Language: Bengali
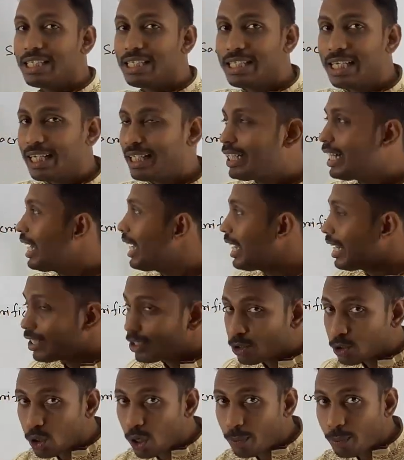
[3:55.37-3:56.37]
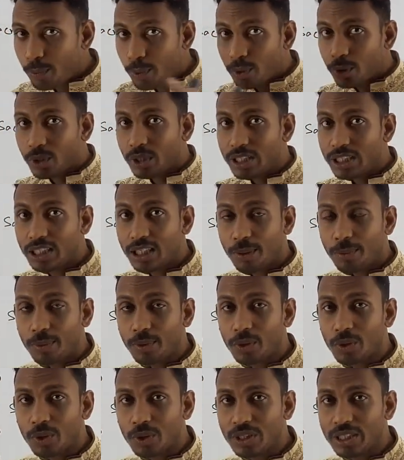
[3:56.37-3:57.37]
সেটা সম্পর্ক
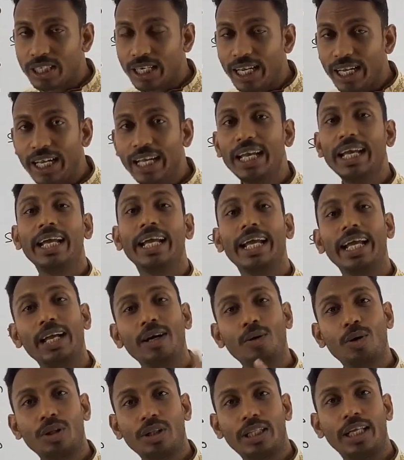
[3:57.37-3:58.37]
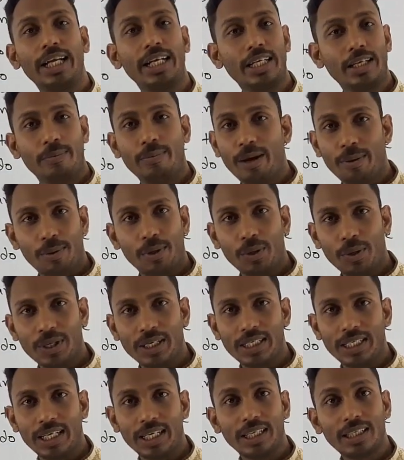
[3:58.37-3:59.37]
স্থাপন করছে এই অর্থে এটা ব্যবহার
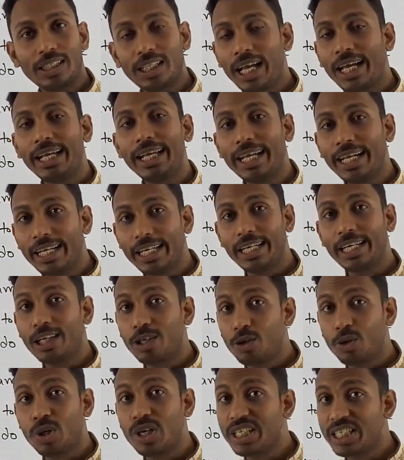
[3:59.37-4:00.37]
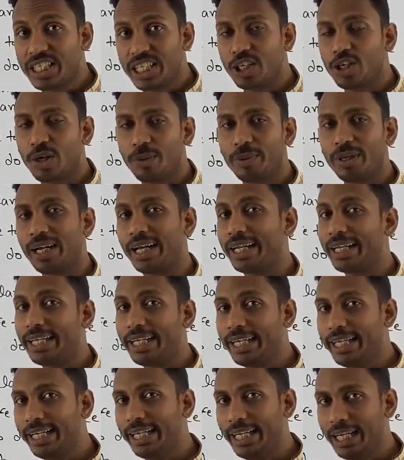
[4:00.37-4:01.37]
হয়েছে তাই এখানে কোয়েশ্চিন হবে না
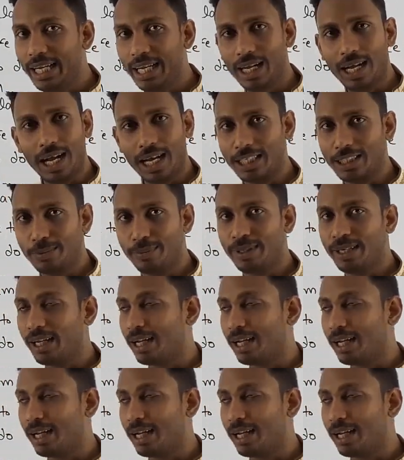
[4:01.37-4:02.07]
কি আসবে